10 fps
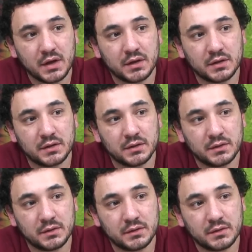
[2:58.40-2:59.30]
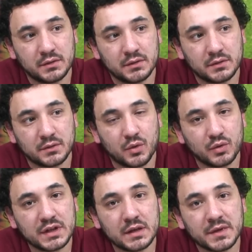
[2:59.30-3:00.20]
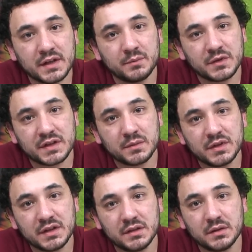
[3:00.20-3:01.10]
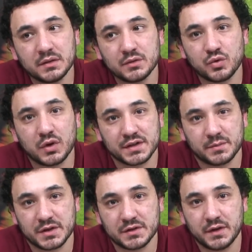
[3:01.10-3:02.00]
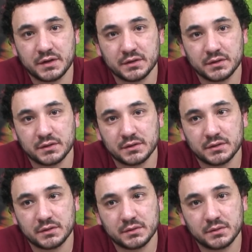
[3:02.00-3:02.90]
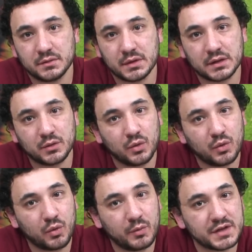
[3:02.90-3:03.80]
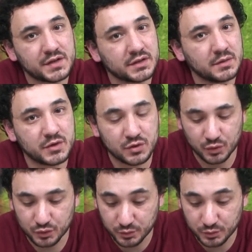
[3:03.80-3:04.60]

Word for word: e, gol yemeden bitirebildiği çok az maç var. E, yani o maçlardan birisi olur